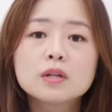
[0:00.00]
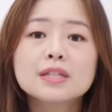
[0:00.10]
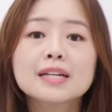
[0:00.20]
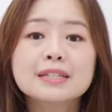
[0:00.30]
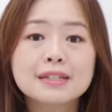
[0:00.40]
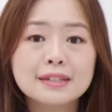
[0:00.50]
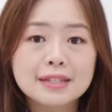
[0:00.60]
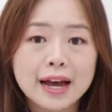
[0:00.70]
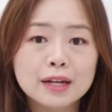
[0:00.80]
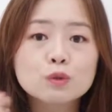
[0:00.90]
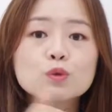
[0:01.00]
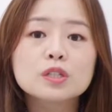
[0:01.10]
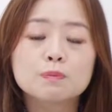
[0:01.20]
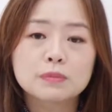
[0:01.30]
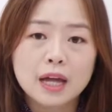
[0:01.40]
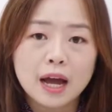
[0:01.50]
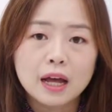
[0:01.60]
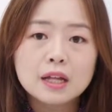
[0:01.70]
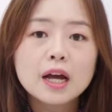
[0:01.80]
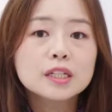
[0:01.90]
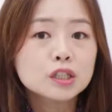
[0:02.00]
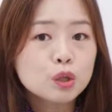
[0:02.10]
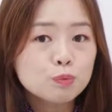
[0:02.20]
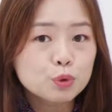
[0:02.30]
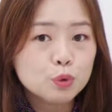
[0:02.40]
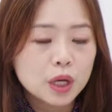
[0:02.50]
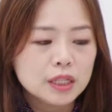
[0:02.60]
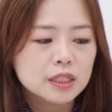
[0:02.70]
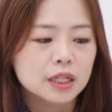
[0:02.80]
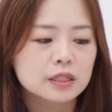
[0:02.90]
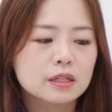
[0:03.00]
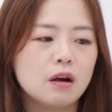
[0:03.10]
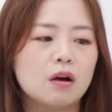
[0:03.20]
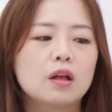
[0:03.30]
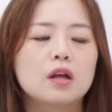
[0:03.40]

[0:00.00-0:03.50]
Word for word: 사진을 자르고 싶다 하시는 분도 계시겠죠?